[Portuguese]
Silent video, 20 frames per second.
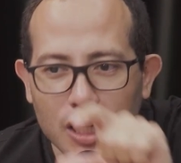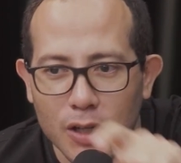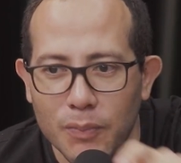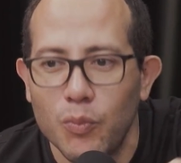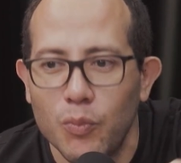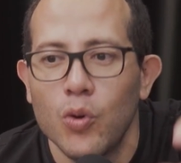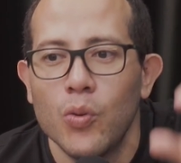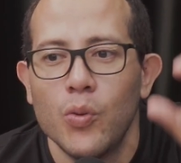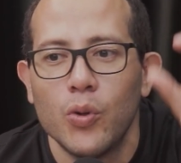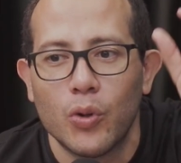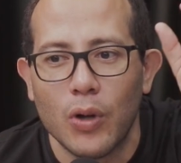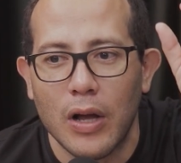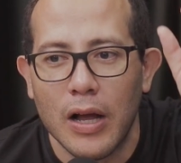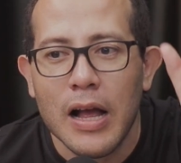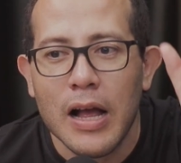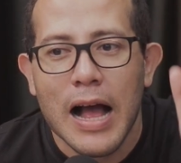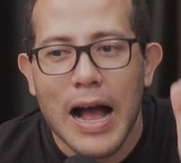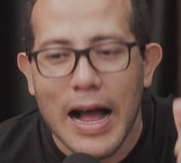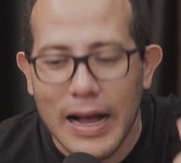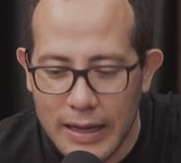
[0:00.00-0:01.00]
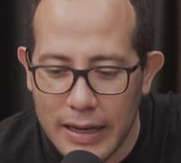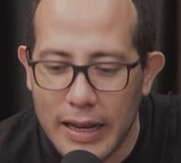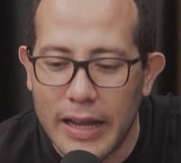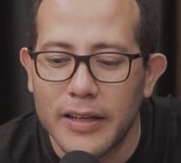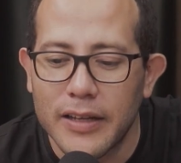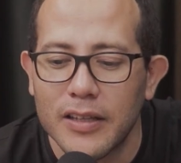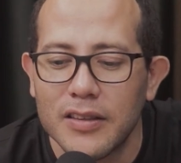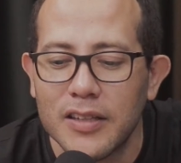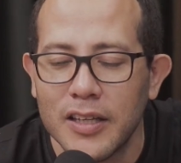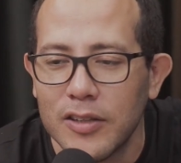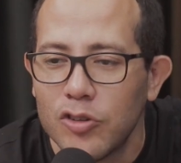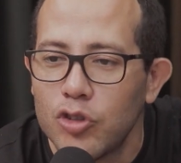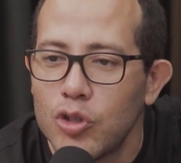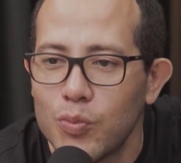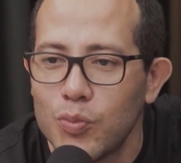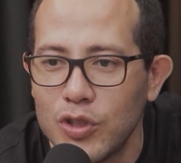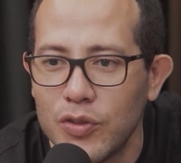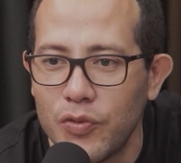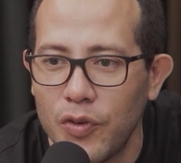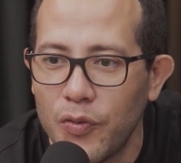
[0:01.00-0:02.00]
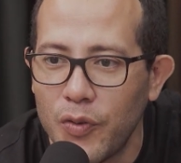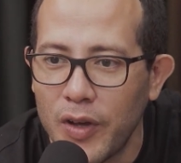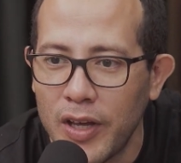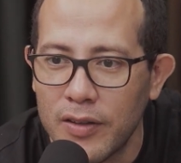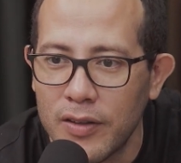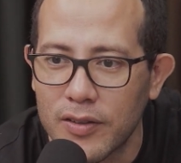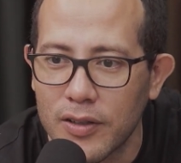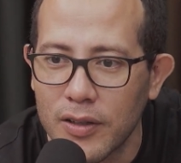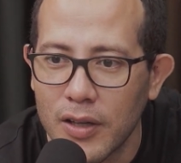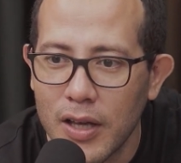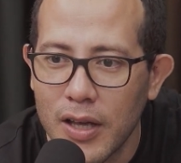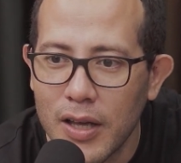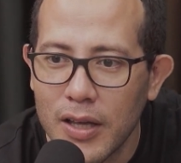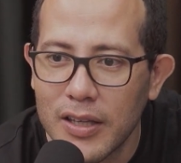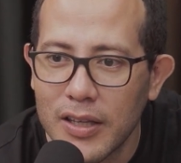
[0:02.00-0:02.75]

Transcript: aquele público, a, a, galera que tem esse tipo de vivência,